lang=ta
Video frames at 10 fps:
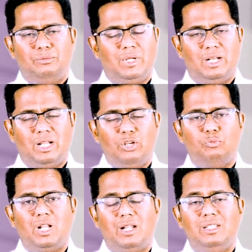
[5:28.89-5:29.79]
வேறு
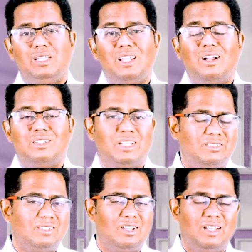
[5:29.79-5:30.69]
எங்கும் இல்லை ஈரான்
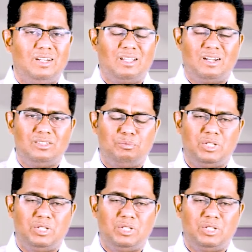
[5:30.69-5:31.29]
தேசத்தில் இருக்கிறது